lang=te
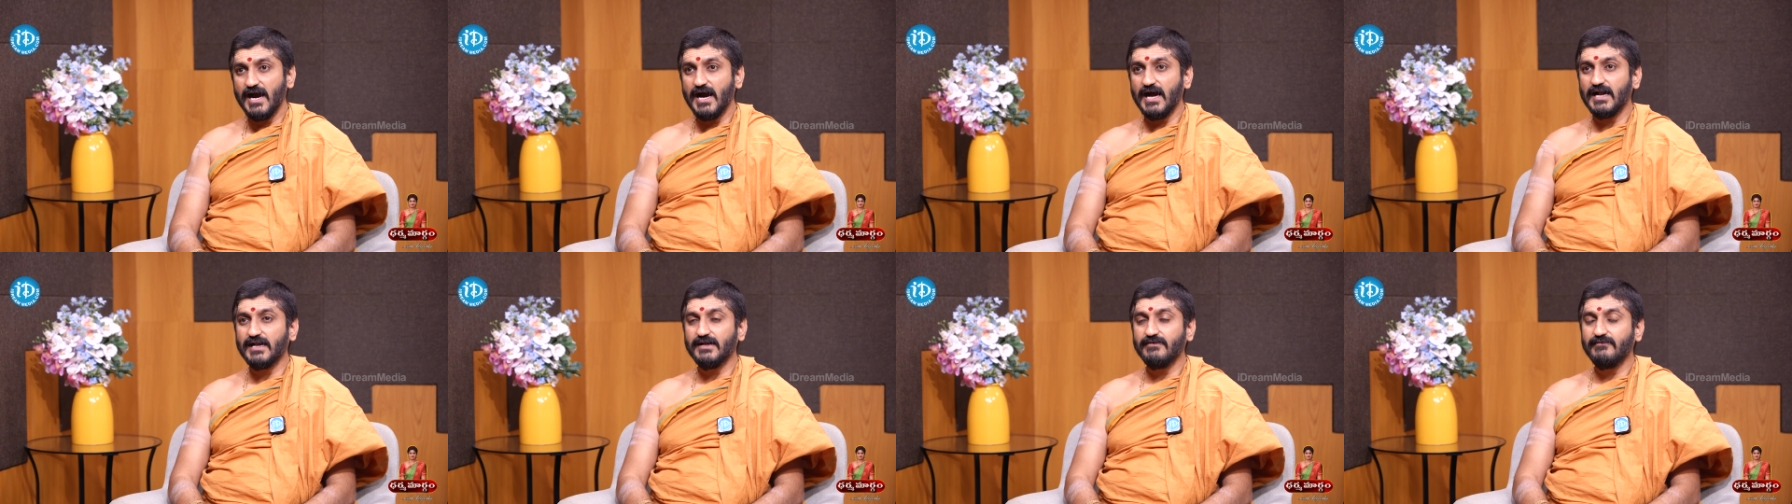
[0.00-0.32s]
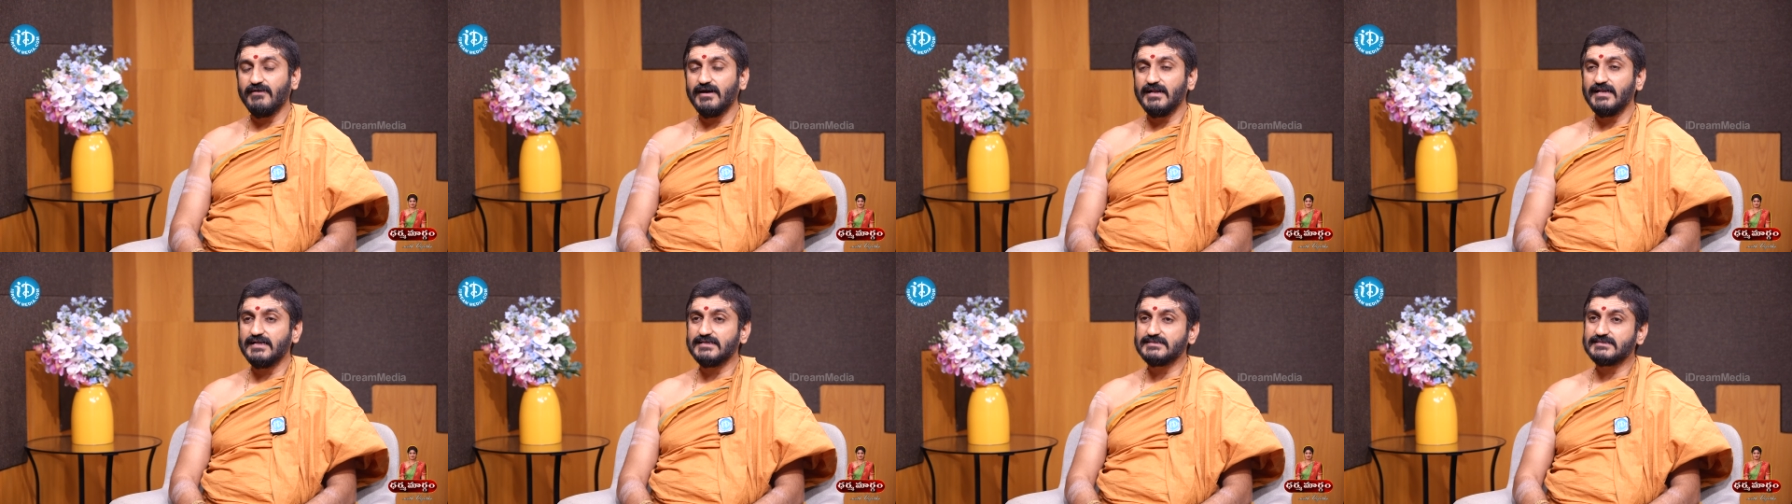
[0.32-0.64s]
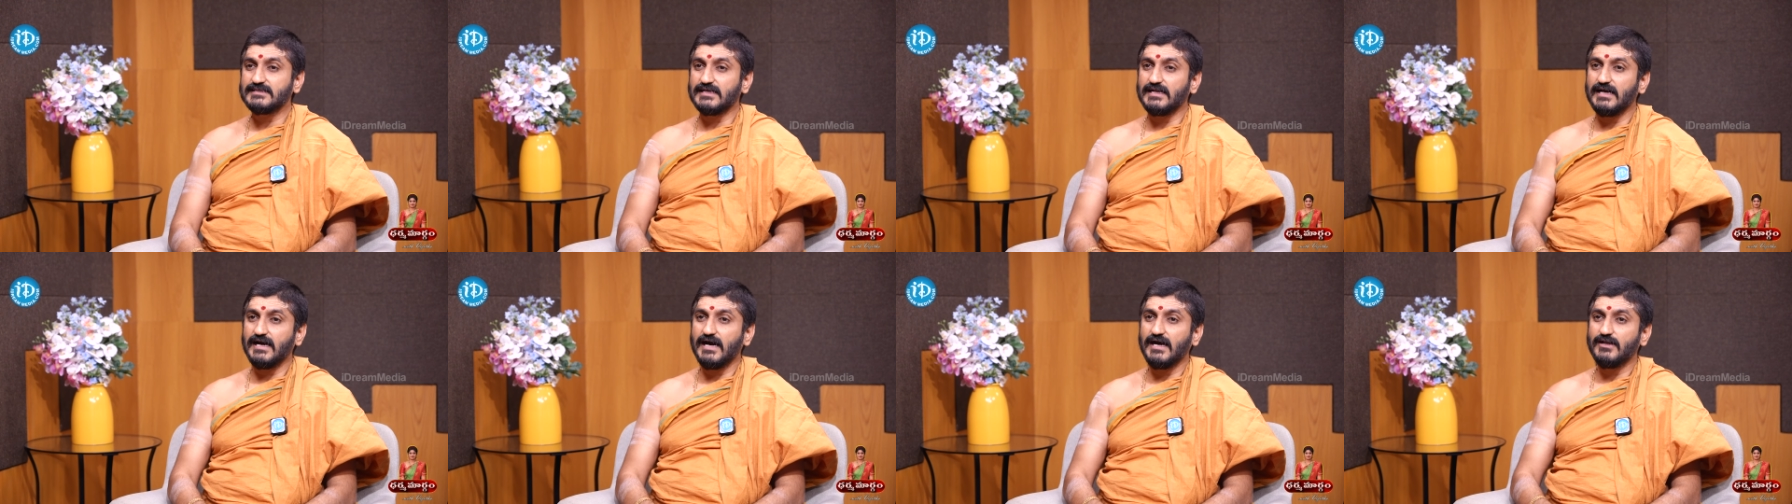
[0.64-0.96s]
ఆడవాళ్ళ
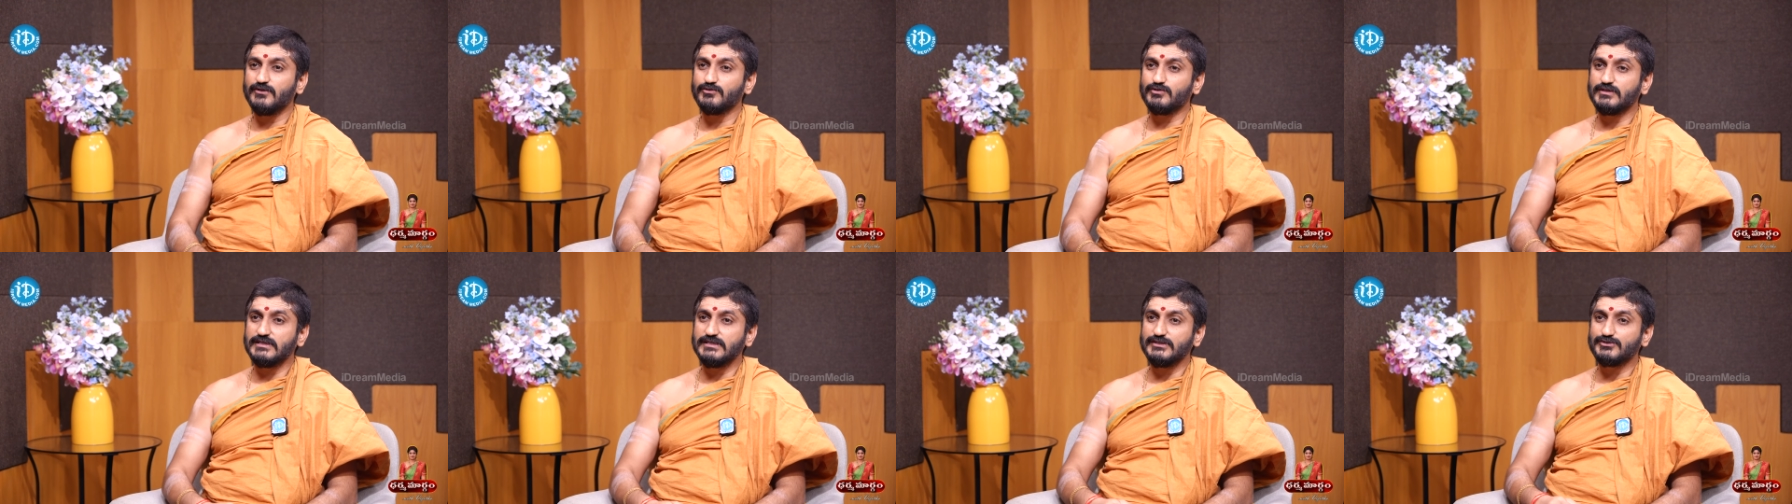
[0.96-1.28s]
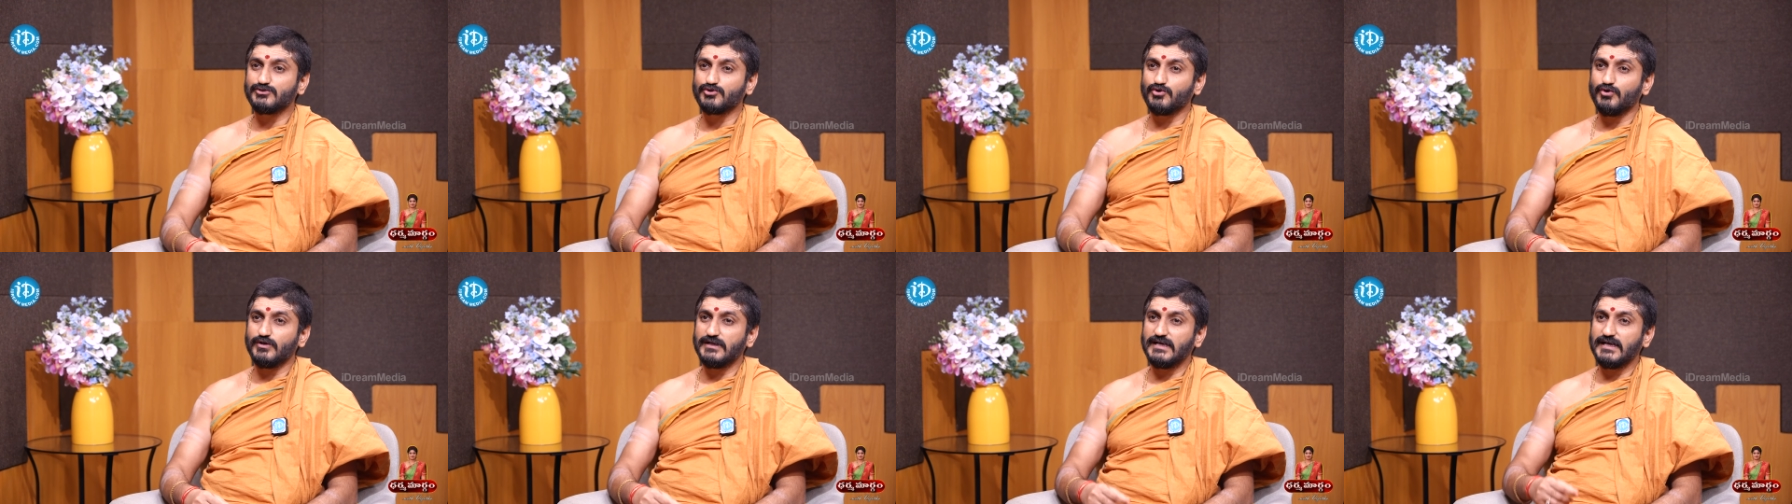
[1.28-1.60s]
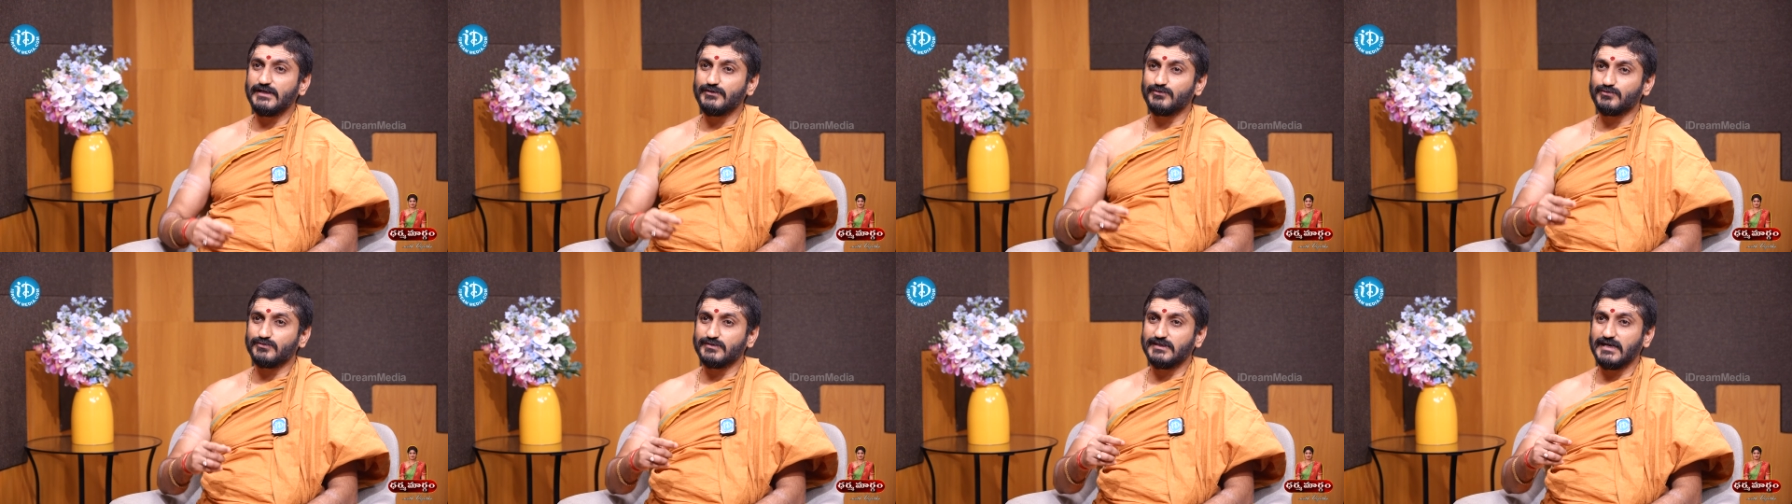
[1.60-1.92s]
సలహాలు
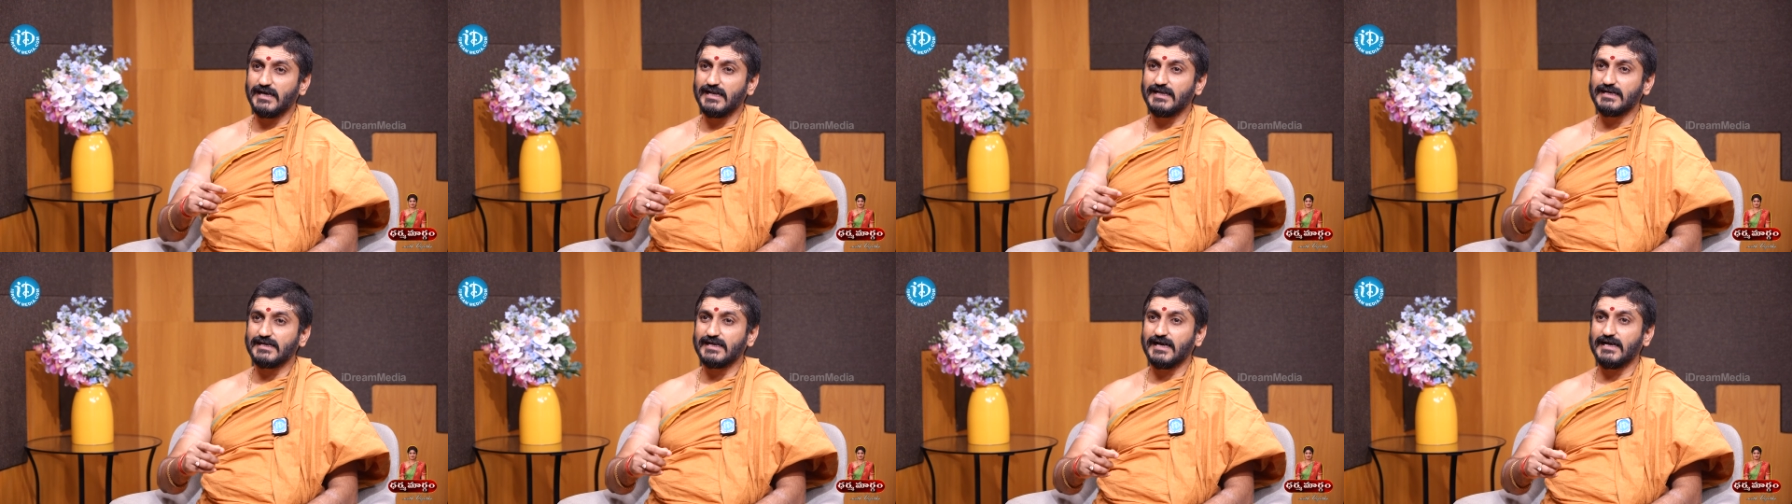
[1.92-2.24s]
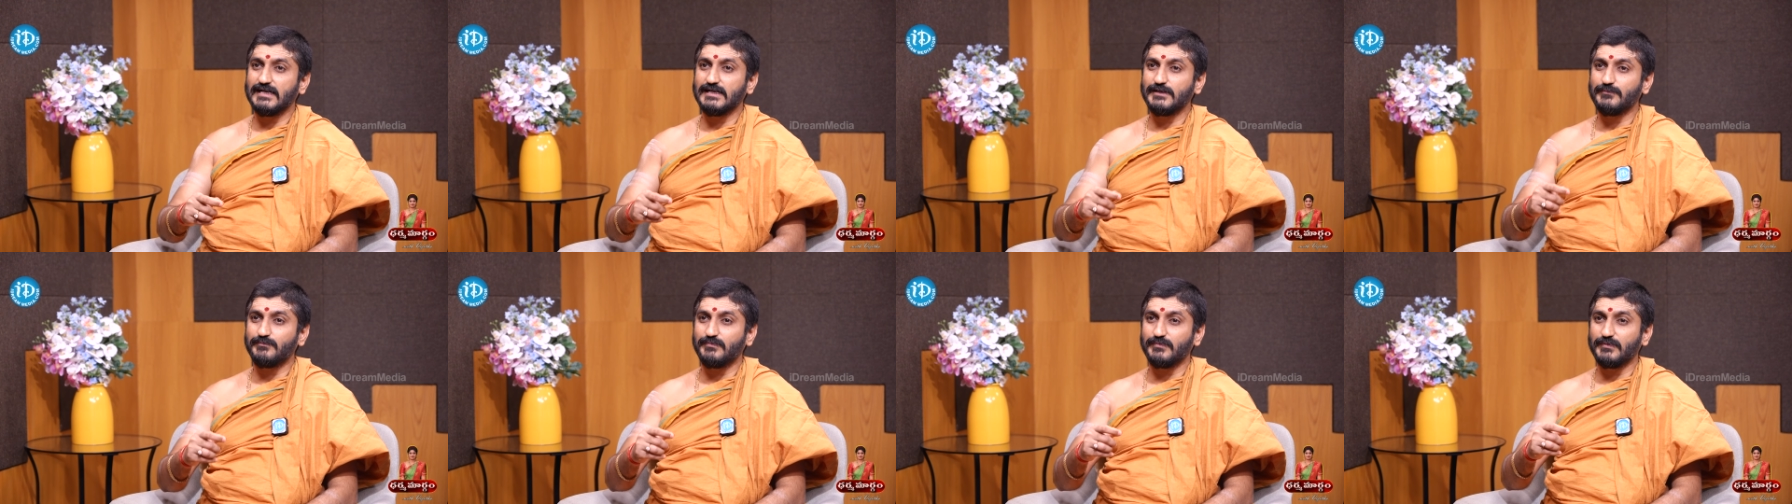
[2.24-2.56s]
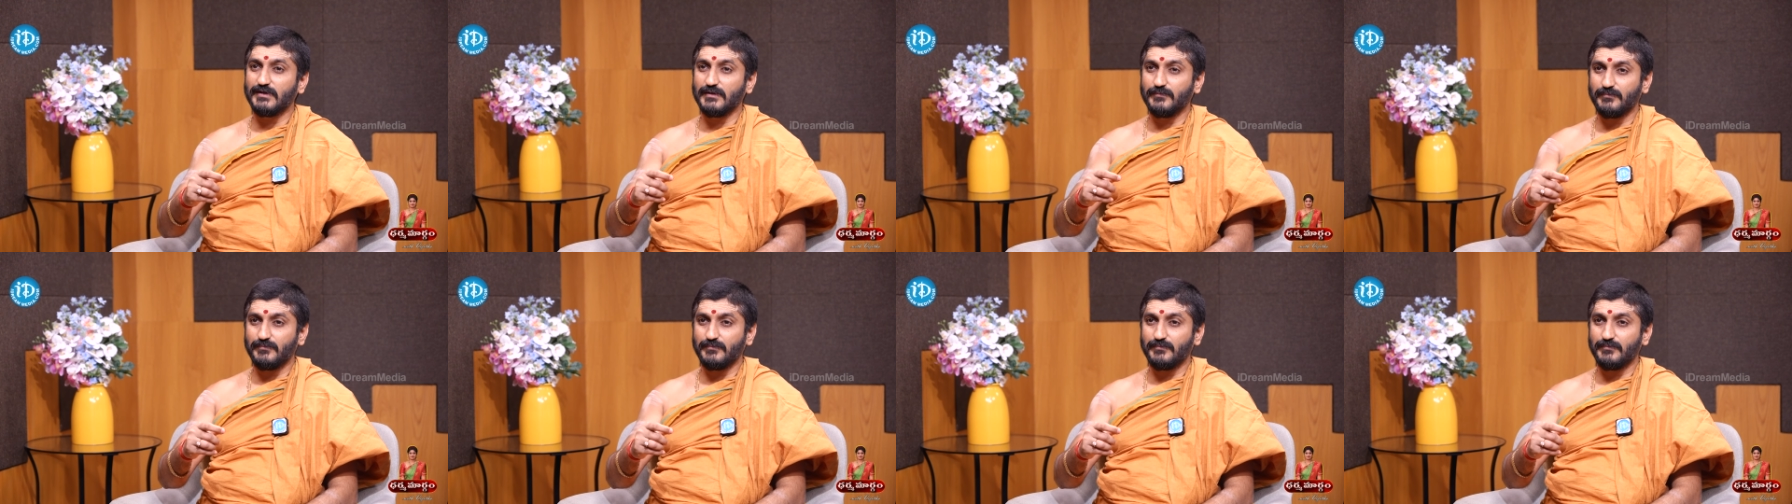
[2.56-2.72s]
తీసుకొని యుద్ధాలు కానీ